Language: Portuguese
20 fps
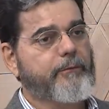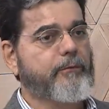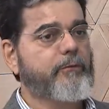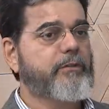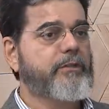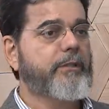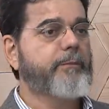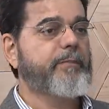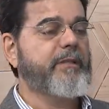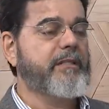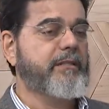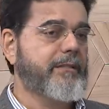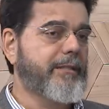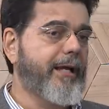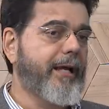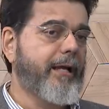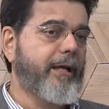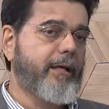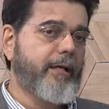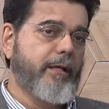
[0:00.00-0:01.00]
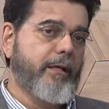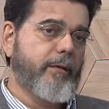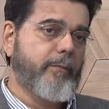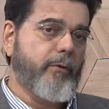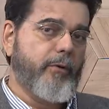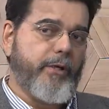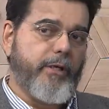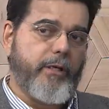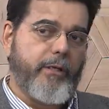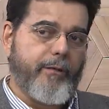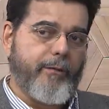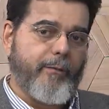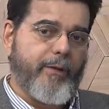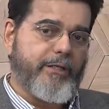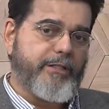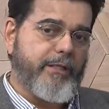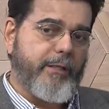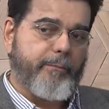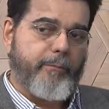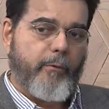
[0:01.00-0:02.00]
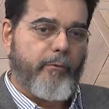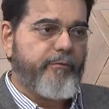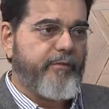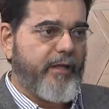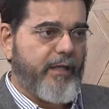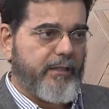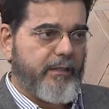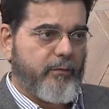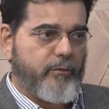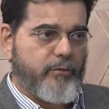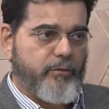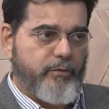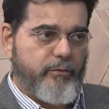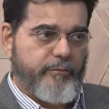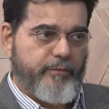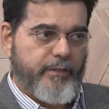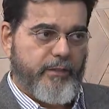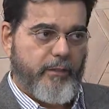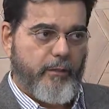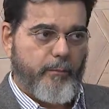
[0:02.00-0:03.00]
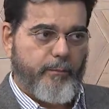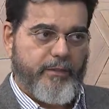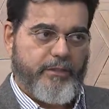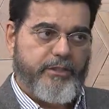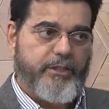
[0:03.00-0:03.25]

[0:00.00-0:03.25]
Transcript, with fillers: Se você pensar, porque eu acho que é bom falar da Constituição Federal para